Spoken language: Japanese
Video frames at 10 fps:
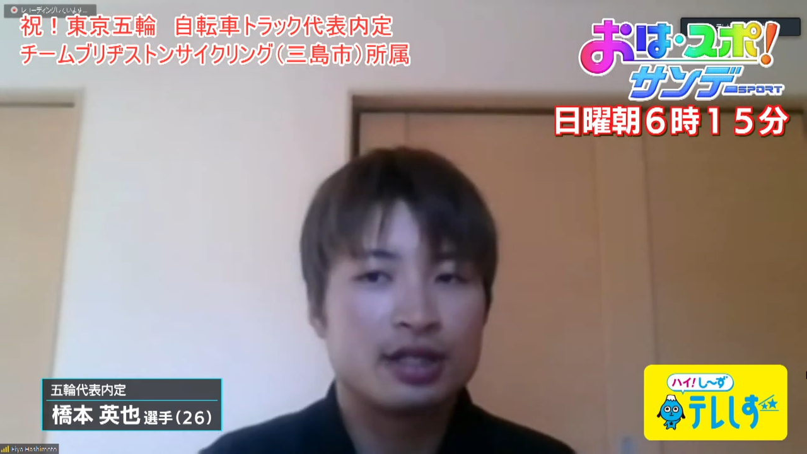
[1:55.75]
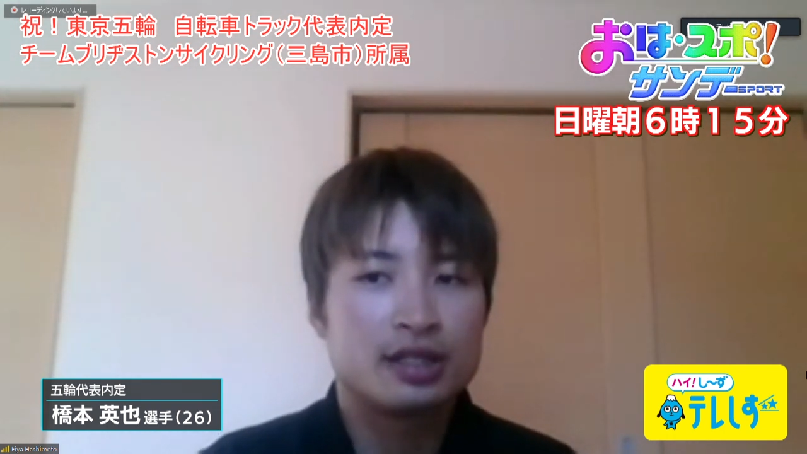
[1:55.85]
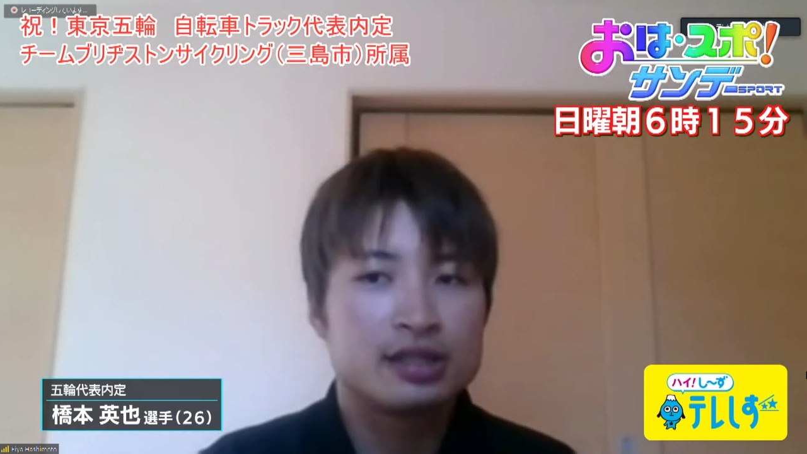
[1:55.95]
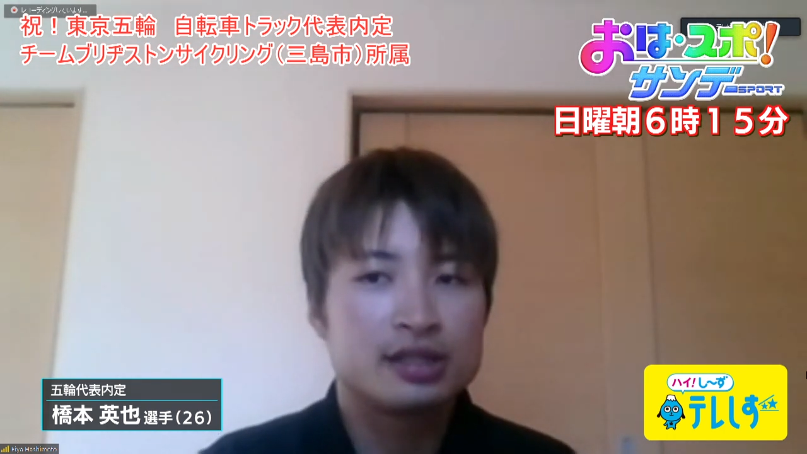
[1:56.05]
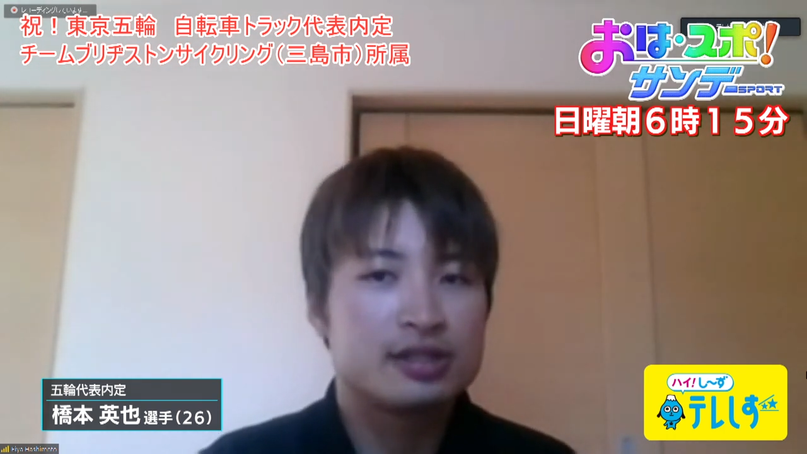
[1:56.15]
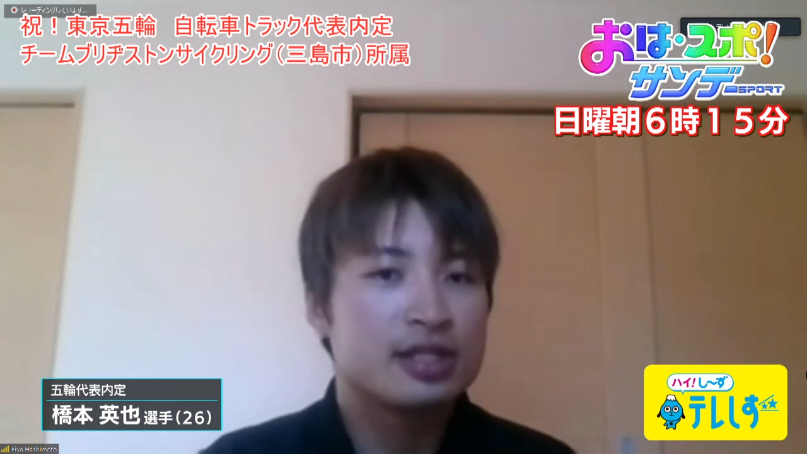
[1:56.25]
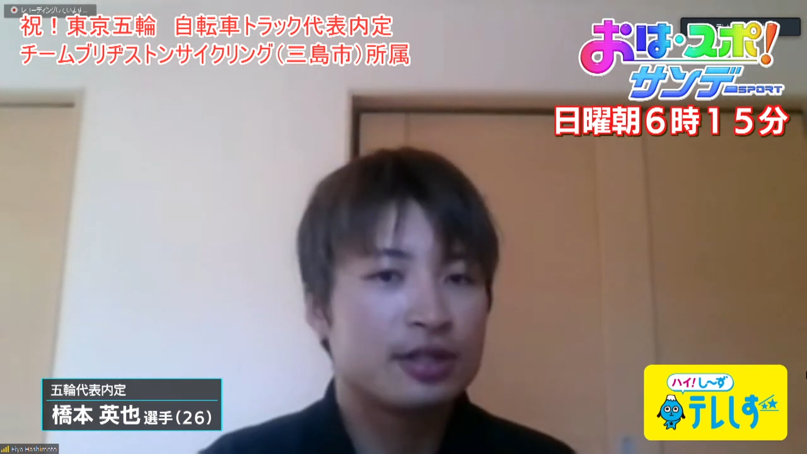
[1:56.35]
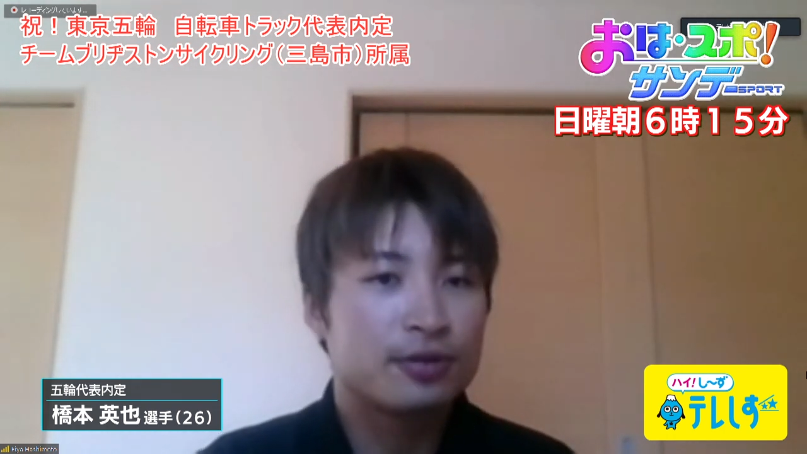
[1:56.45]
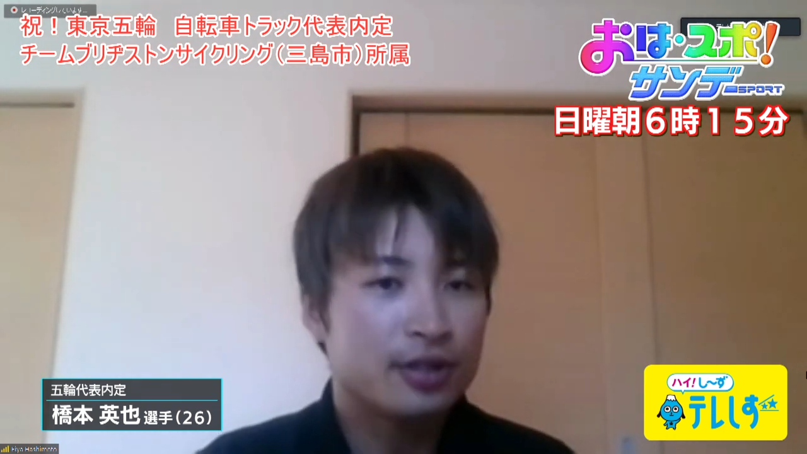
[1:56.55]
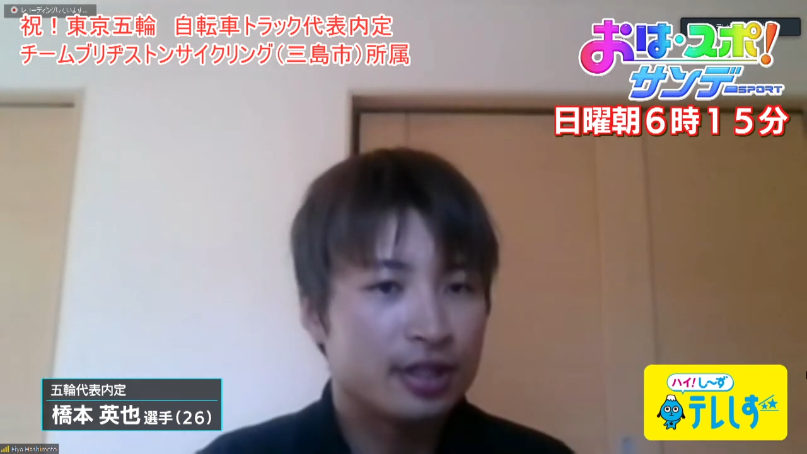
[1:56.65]
室内の
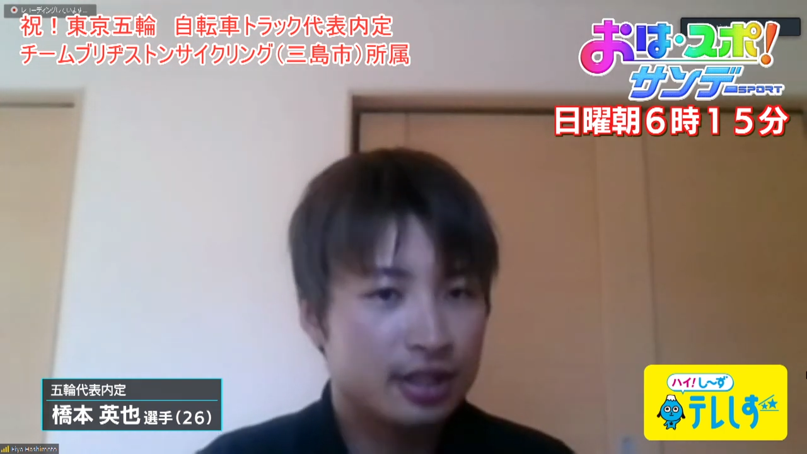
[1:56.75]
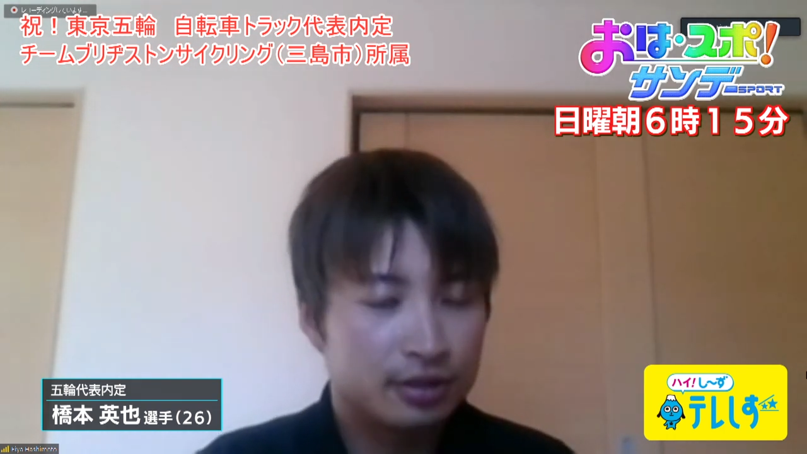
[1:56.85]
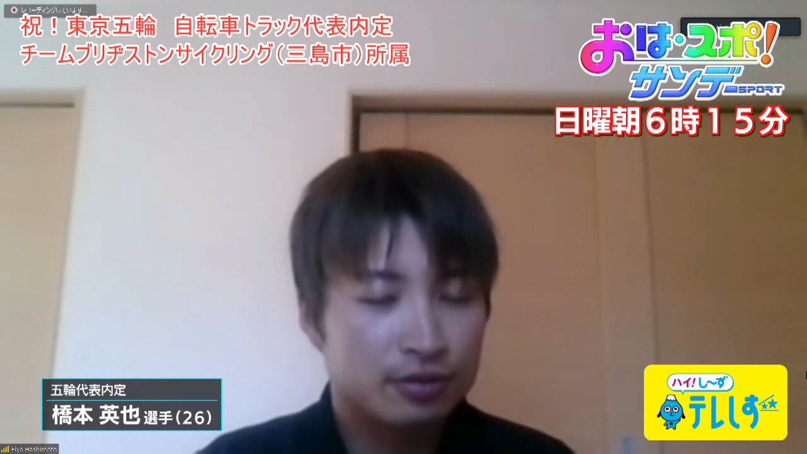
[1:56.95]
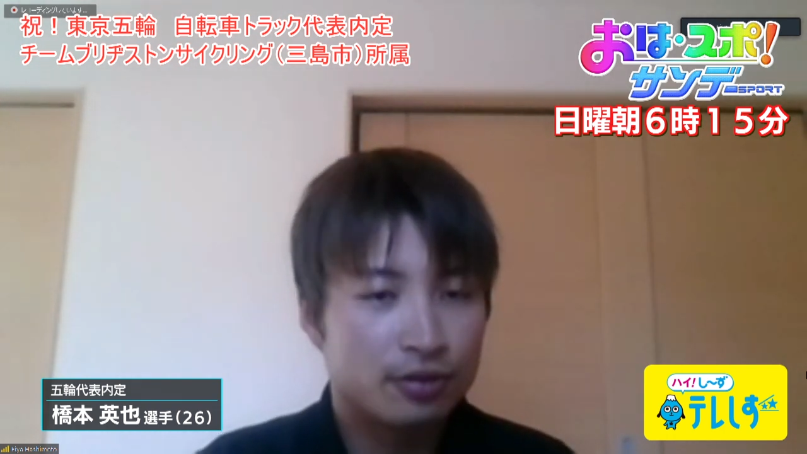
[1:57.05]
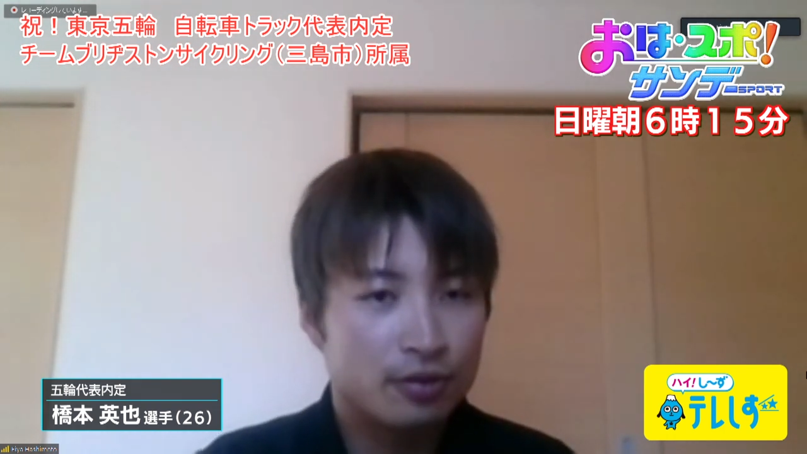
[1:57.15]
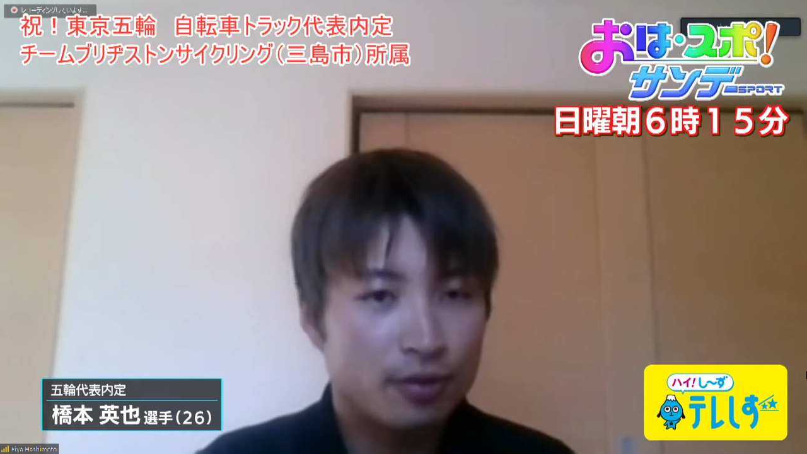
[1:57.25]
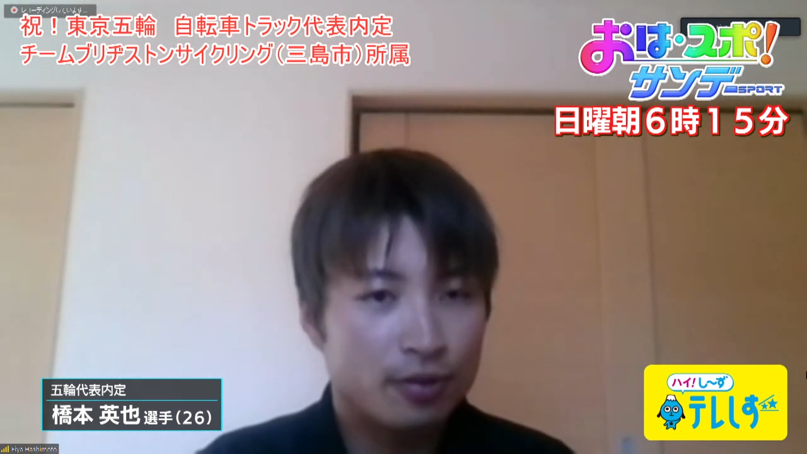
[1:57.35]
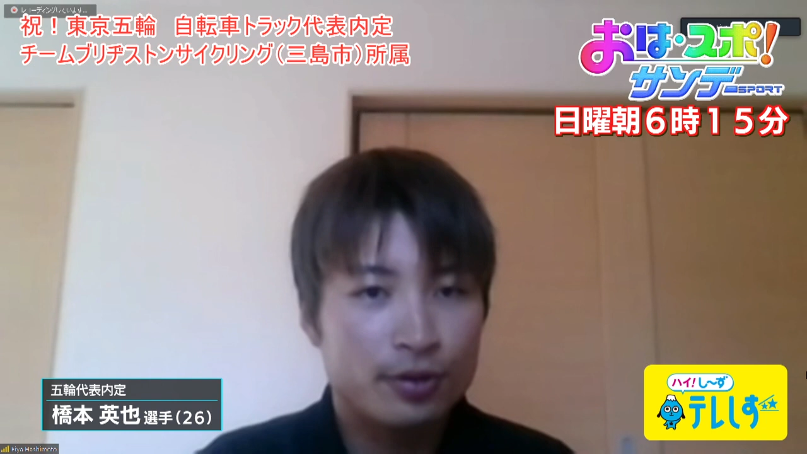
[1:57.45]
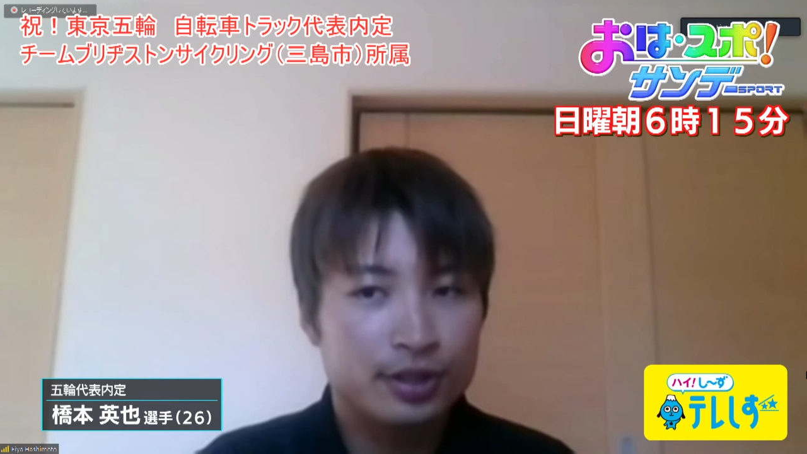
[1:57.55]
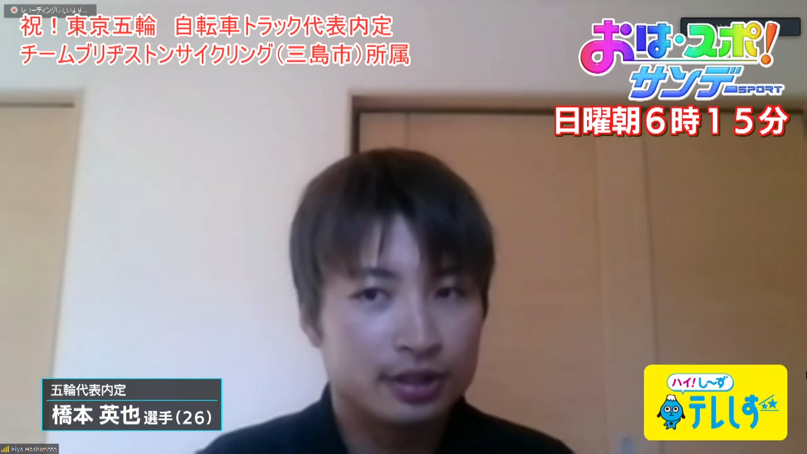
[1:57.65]
トレーニングの
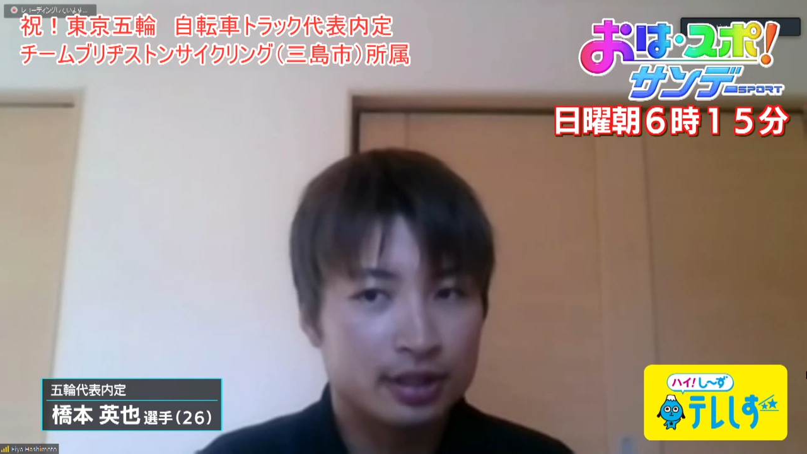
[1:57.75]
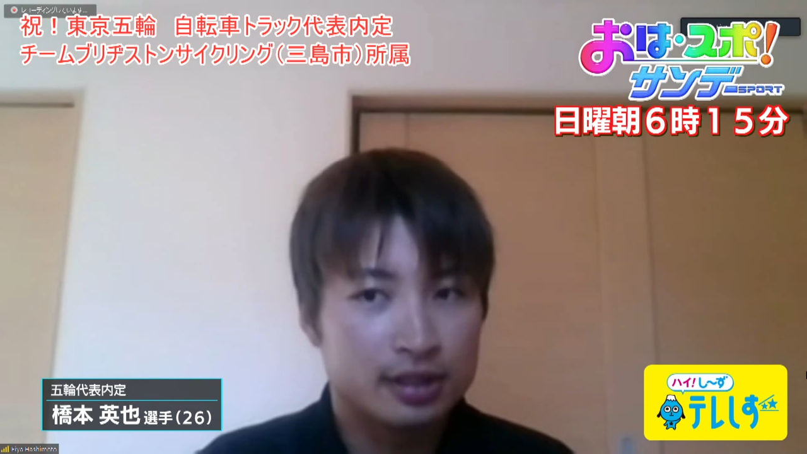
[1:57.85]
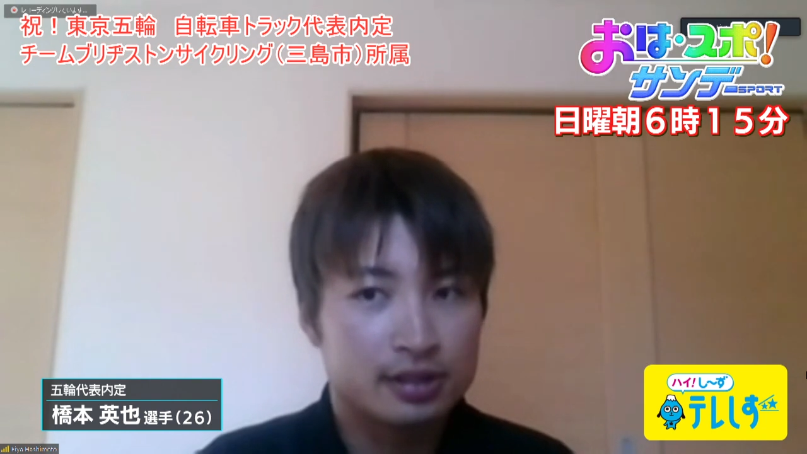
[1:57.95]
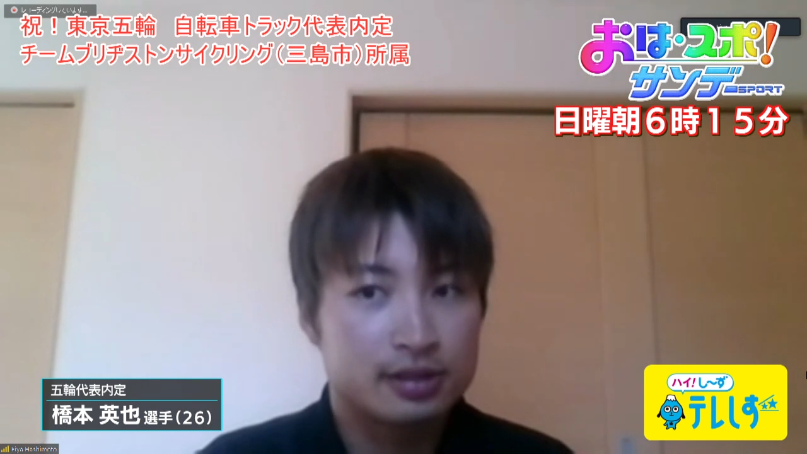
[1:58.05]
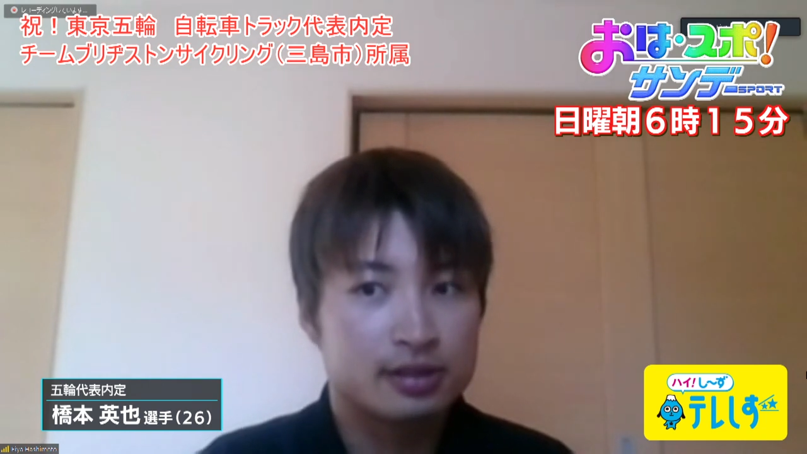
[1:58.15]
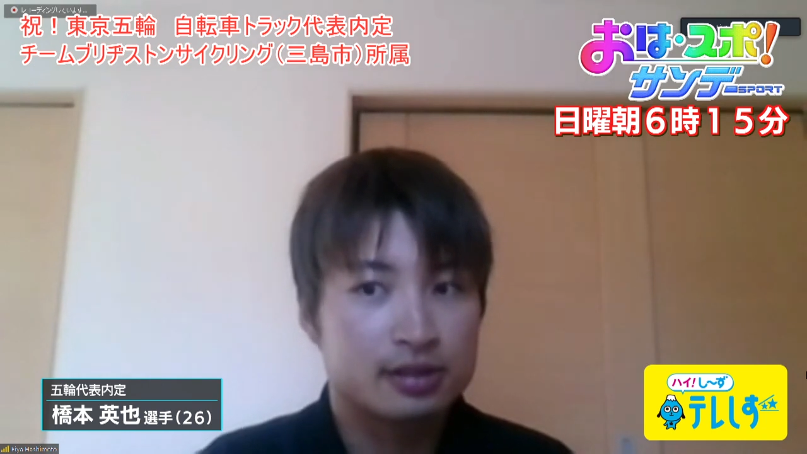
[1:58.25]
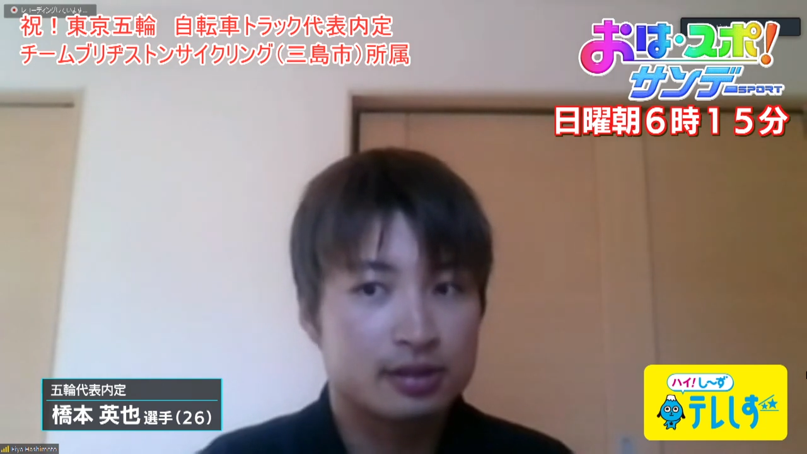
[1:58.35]
多いんです、